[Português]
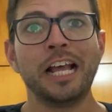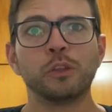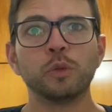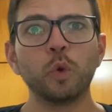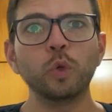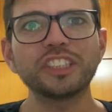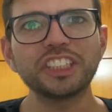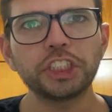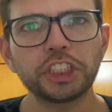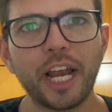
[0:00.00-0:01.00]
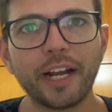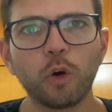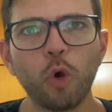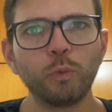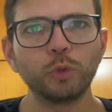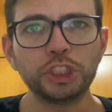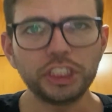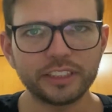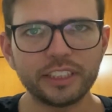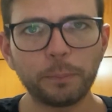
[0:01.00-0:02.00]
nos enxerga como
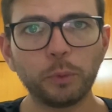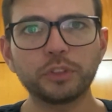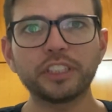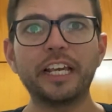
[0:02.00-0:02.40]
discípulos